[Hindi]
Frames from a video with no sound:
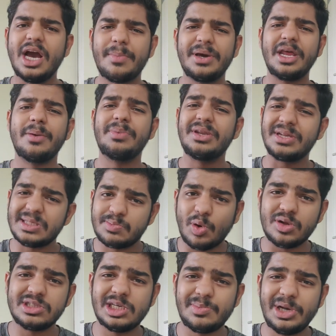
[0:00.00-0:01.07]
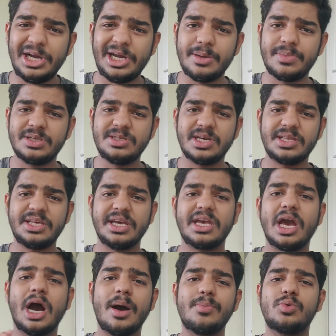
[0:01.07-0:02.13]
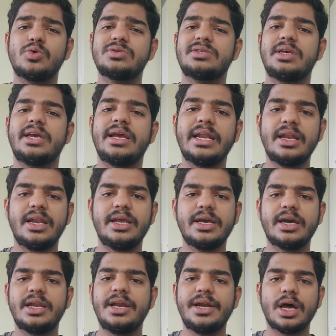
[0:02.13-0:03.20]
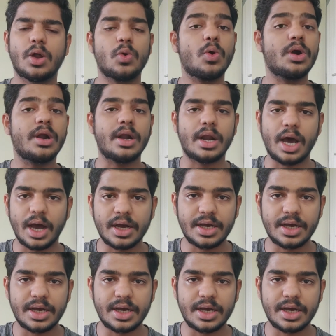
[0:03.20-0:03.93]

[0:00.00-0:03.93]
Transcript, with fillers: ये हमारी अभी रिस्पॉन्सिबिलिटी बन जाती है कि हम उसे इलीगली डाउनलोड